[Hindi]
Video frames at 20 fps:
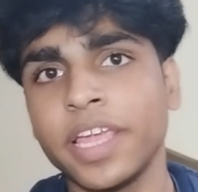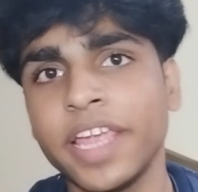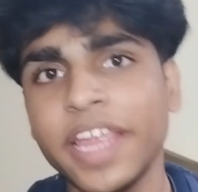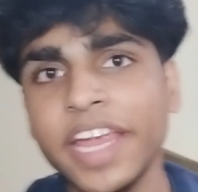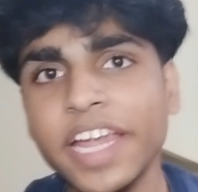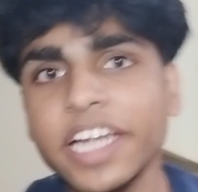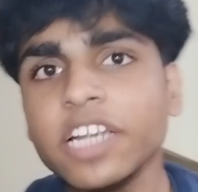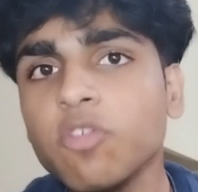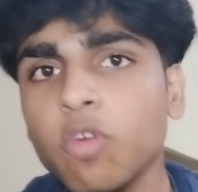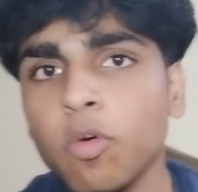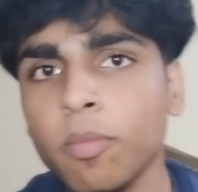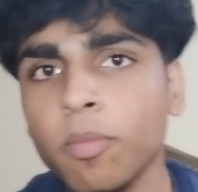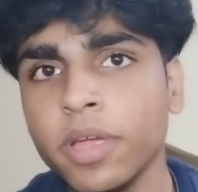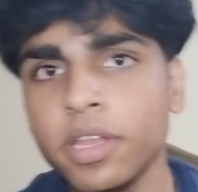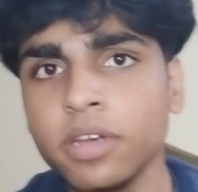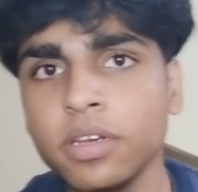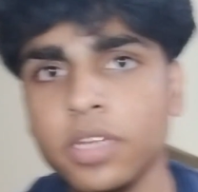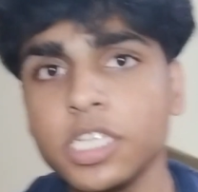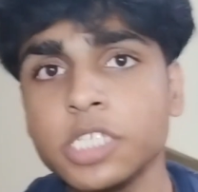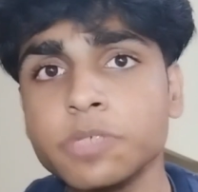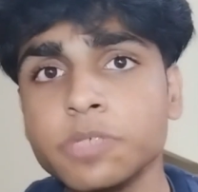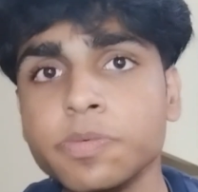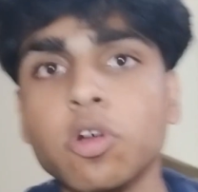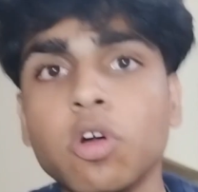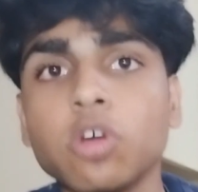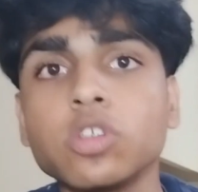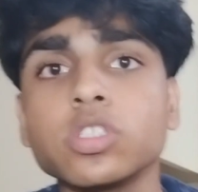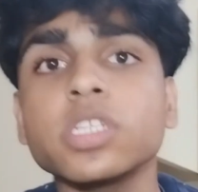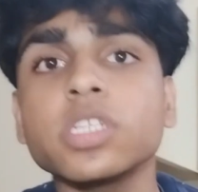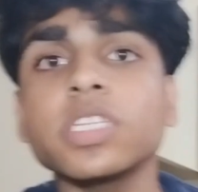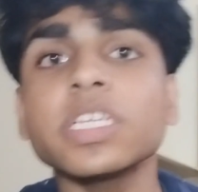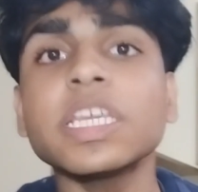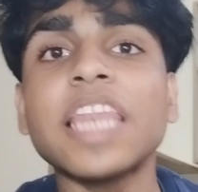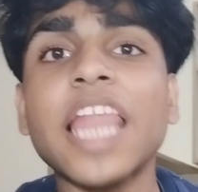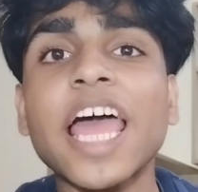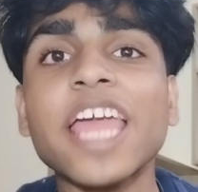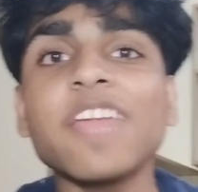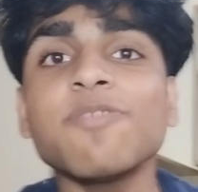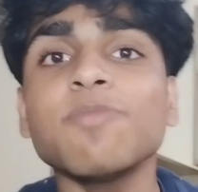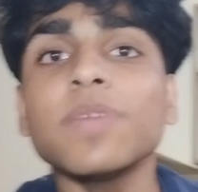हेट वुमेन इज बिकॉज इनकी
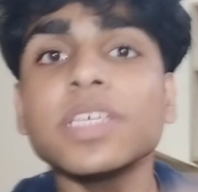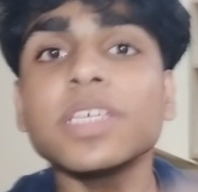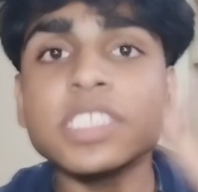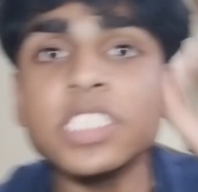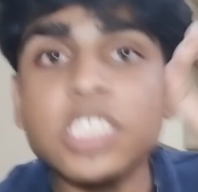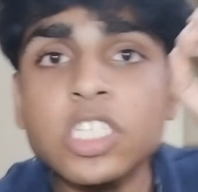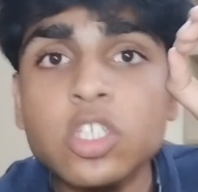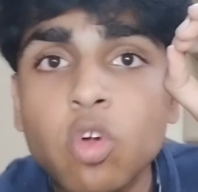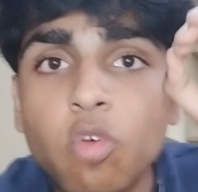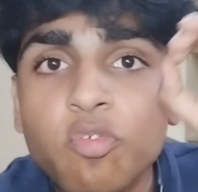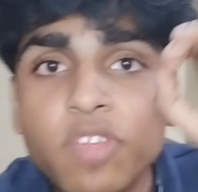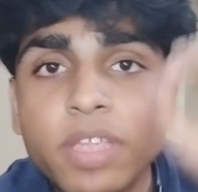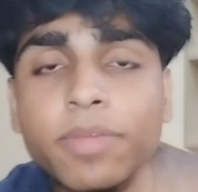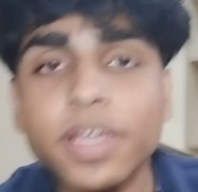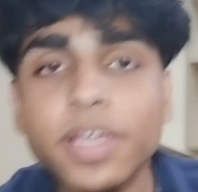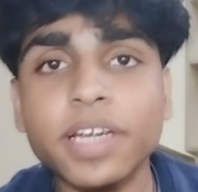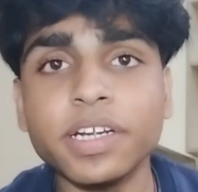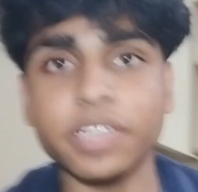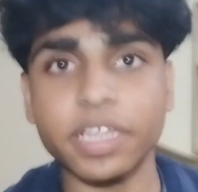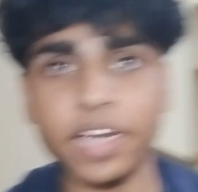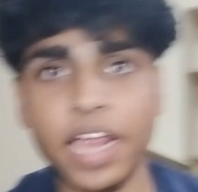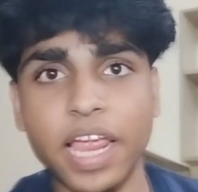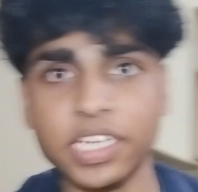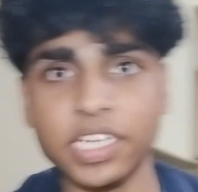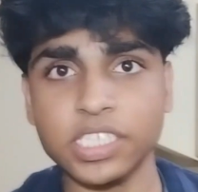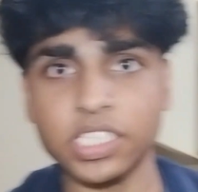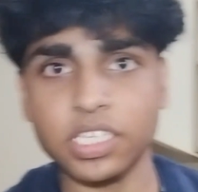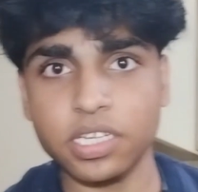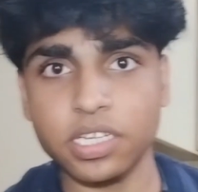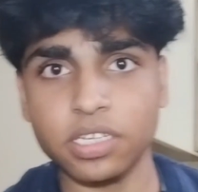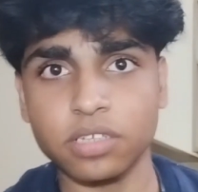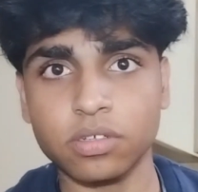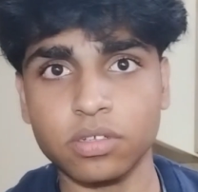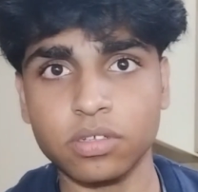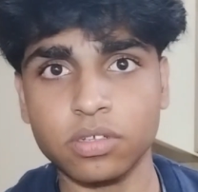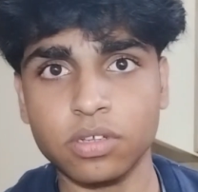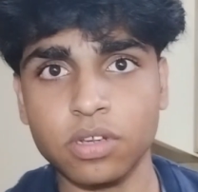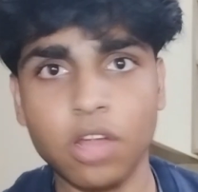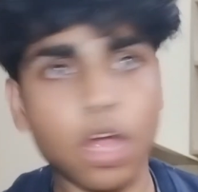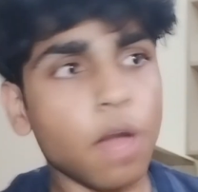लाइफ में जीरो फीमेल इंटरेक्शन है
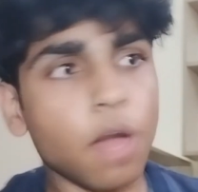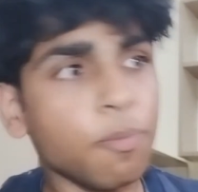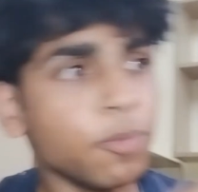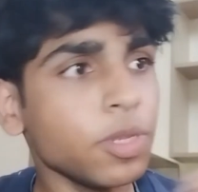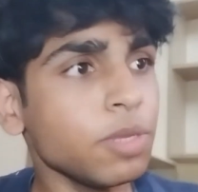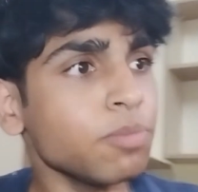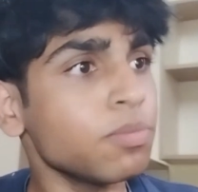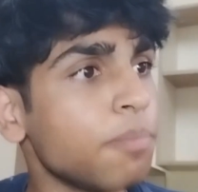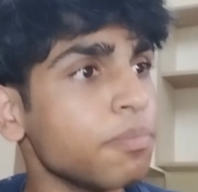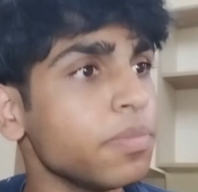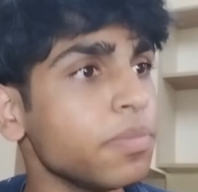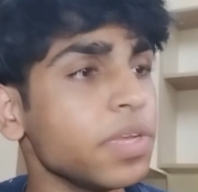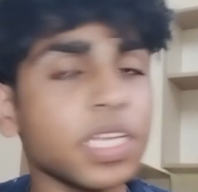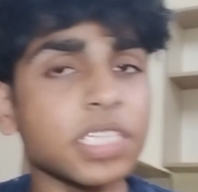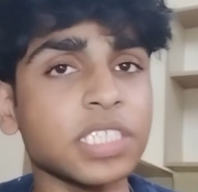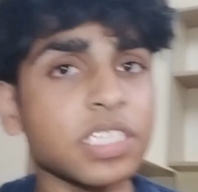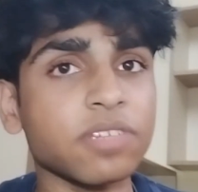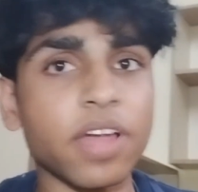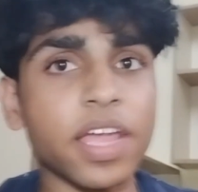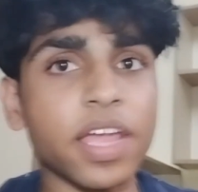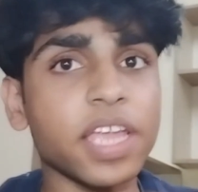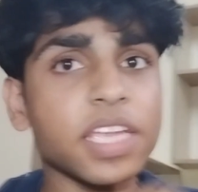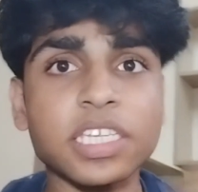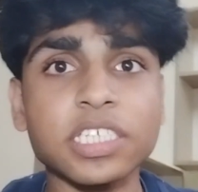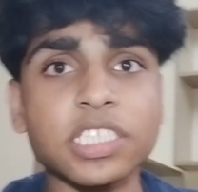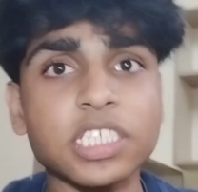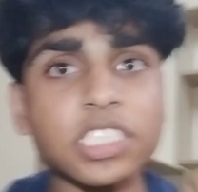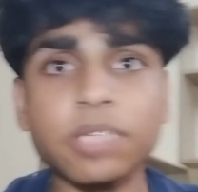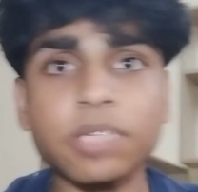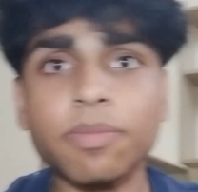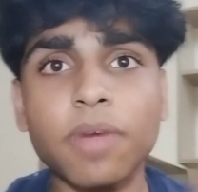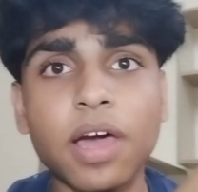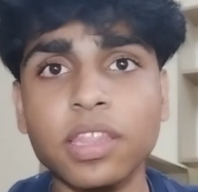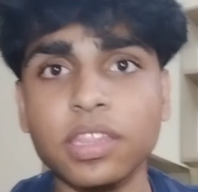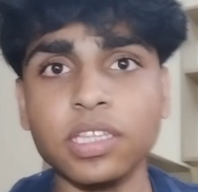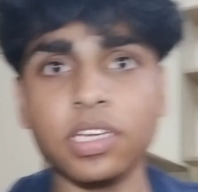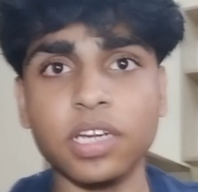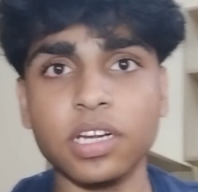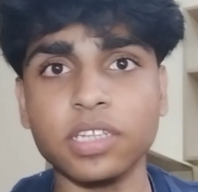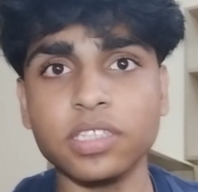अपनी मम्मी की सिवाय किसी से बात
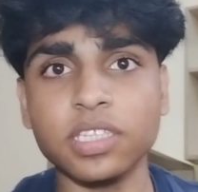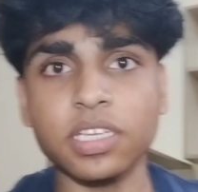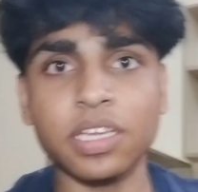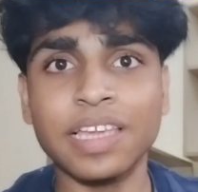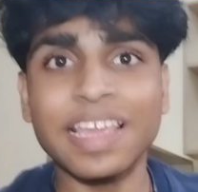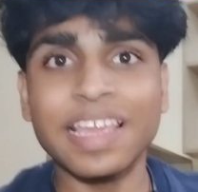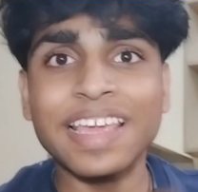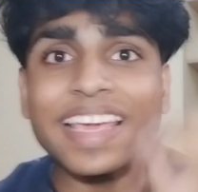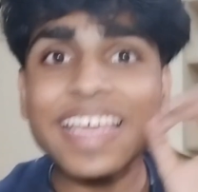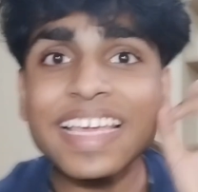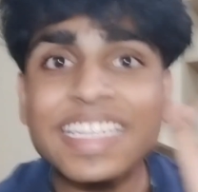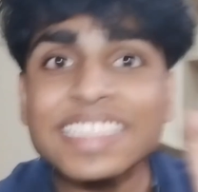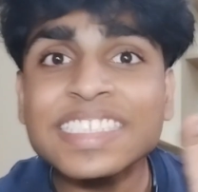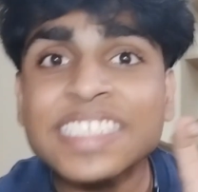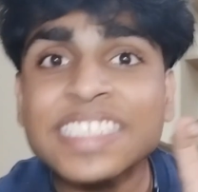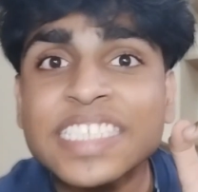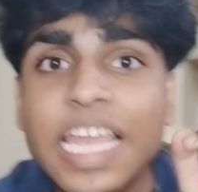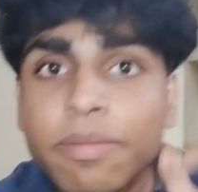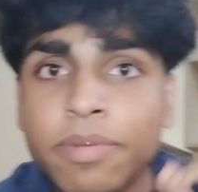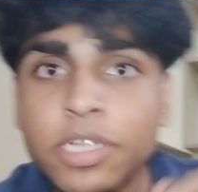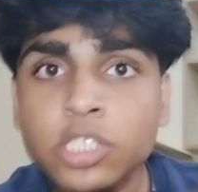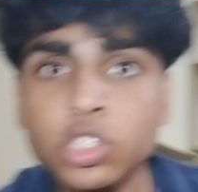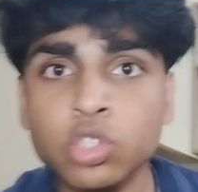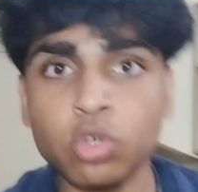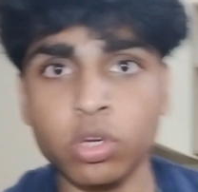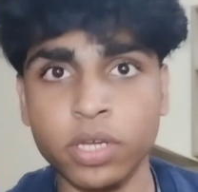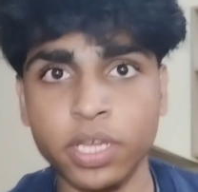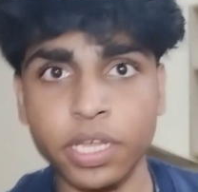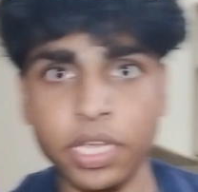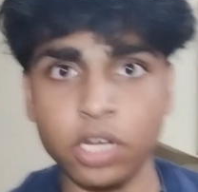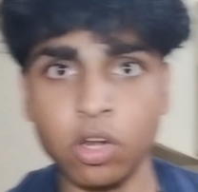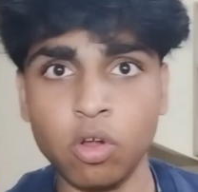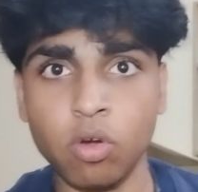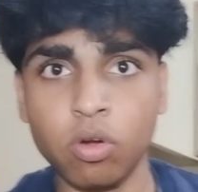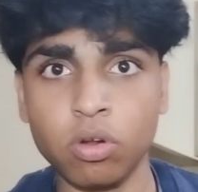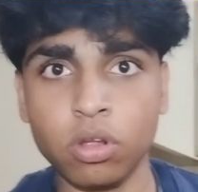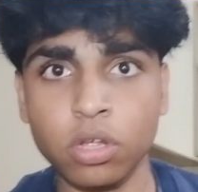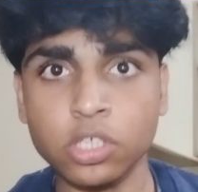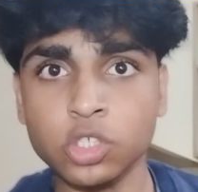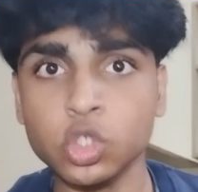नहीं करते इनसेल बन चुके हैं ये
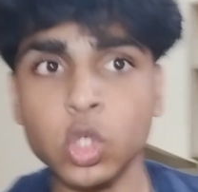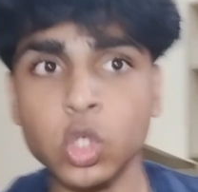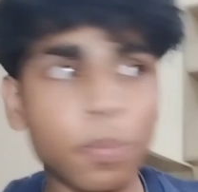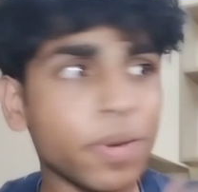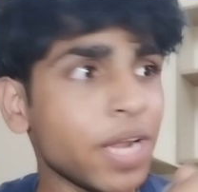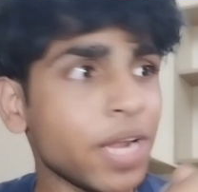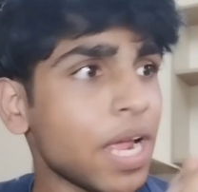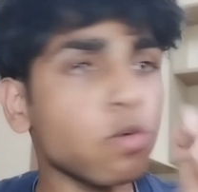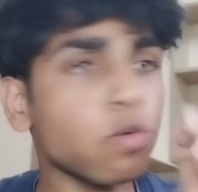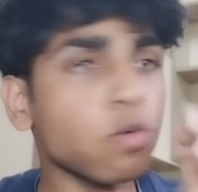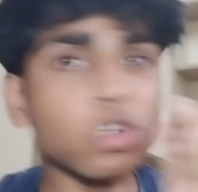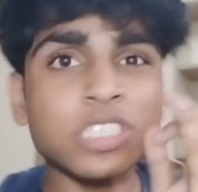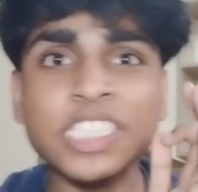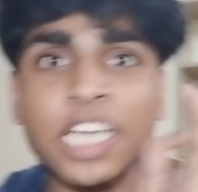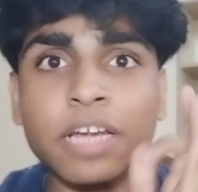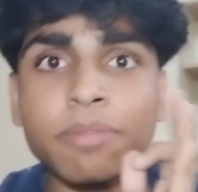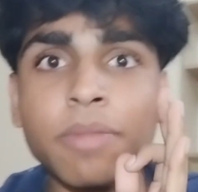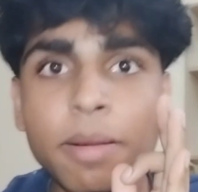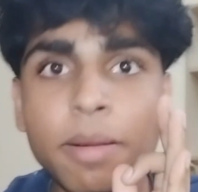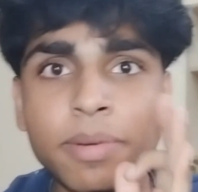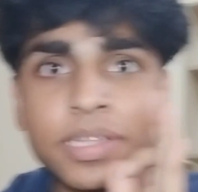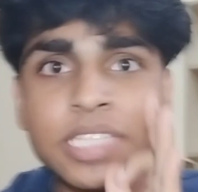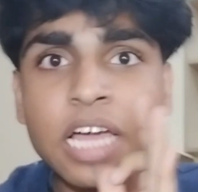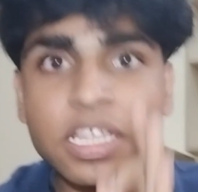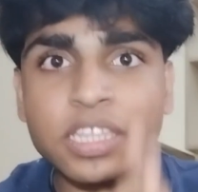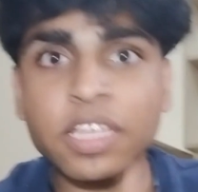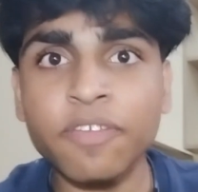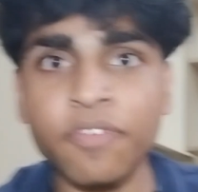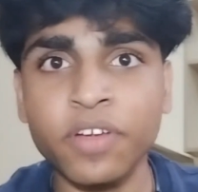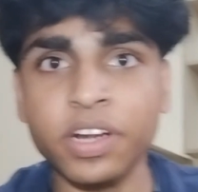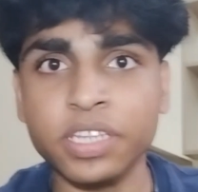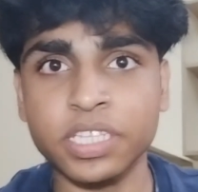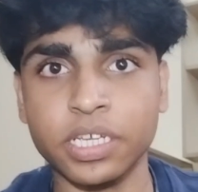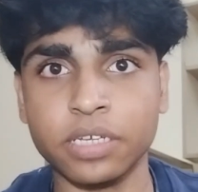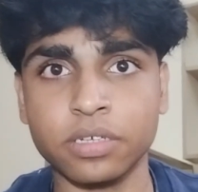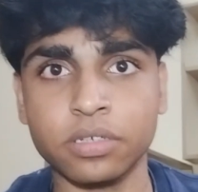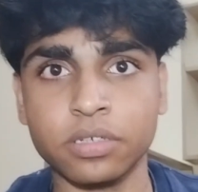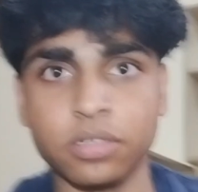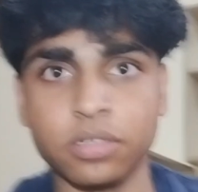लोग जो अपने आप को सिग्मा बताते फिरते हैं